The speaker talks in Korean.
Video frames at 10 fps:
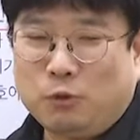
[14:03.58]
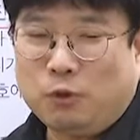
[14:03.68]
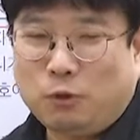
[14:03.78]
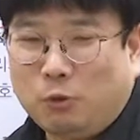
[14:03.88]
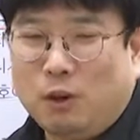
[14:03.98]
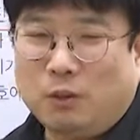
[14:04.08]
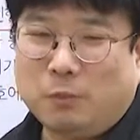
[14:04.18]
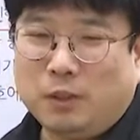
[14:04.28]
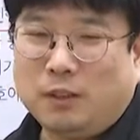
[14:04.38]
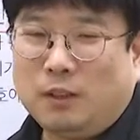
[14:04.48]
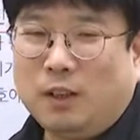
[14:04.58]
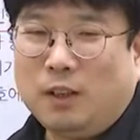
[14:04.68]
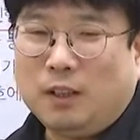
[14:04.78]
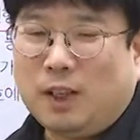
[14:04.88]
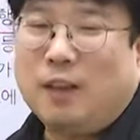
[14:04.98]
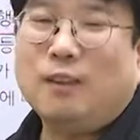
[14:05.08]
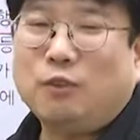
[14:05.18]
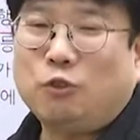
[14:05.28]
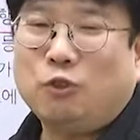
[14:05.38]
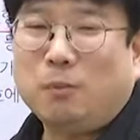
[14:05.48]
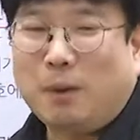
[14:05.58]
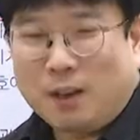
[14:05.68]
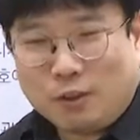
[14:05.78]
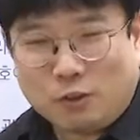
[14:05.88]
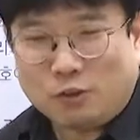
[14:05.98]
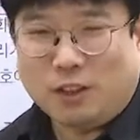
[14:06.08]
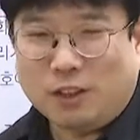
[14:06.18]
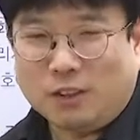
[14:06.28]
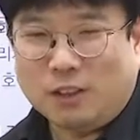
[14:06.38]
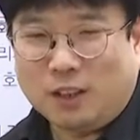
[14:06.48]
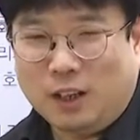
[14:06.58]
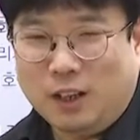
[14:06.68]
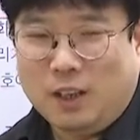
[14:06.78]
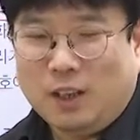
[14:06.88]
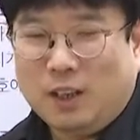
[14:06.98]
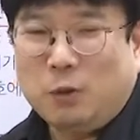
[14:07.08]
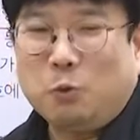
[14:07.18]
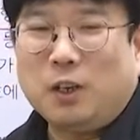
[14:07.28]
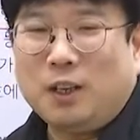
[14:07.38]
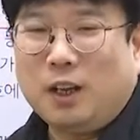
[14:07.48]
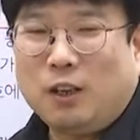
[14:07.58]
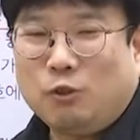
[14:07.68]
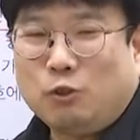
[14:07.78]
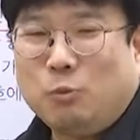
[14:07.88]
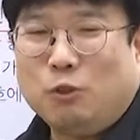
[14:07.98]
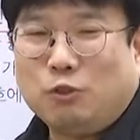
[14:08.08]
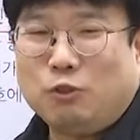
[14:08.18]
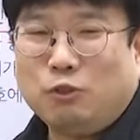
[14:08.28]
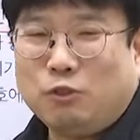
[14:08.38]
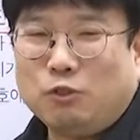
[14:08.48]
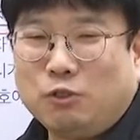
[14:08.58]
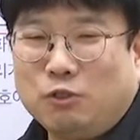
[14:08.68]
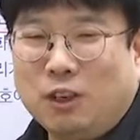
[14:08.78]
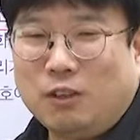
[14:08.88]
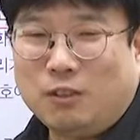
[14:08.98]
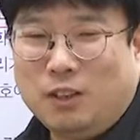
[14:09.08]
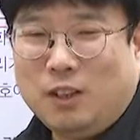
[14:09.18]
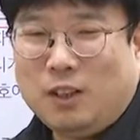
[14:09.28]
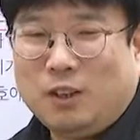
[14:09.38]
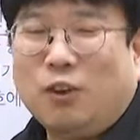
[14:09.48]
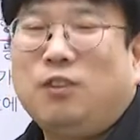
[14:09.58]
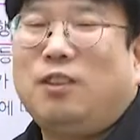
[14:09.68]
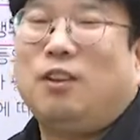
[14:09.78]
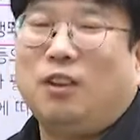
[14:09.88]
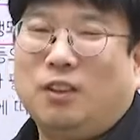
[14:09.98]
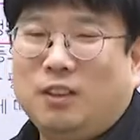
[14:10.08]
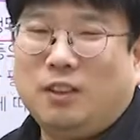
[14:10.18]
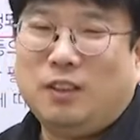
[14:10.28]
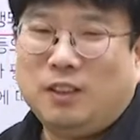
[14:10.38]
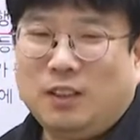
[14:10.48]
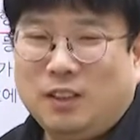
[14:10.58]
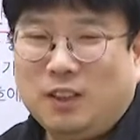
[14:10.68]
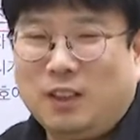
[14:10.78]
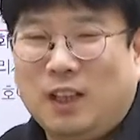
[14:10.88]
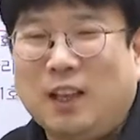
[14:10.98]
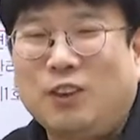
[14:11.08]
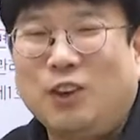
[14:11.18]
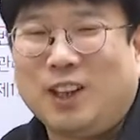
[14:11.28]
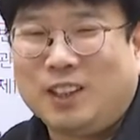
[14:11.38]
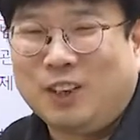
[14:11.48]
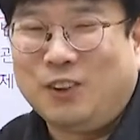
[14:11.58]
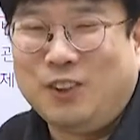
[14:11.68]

칠수하고 그러면 이제 나라에서 주는 건 빨아서 주잖아요. 그러니까 이 오래돼갖고 구멍도 숭숭숭하고 거칠어요. 그 개털 같다고.